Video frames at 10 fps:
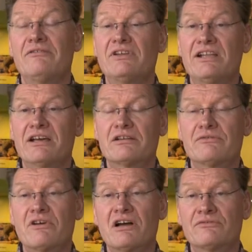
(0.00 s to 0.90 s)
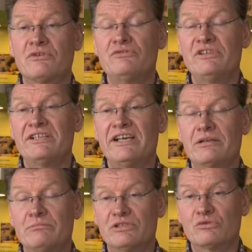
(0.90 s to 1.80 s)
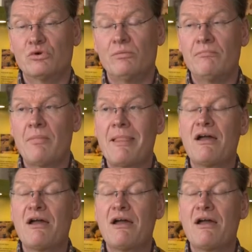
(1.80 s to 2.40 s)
wird nachgefragt von Reenactment-Gruppen.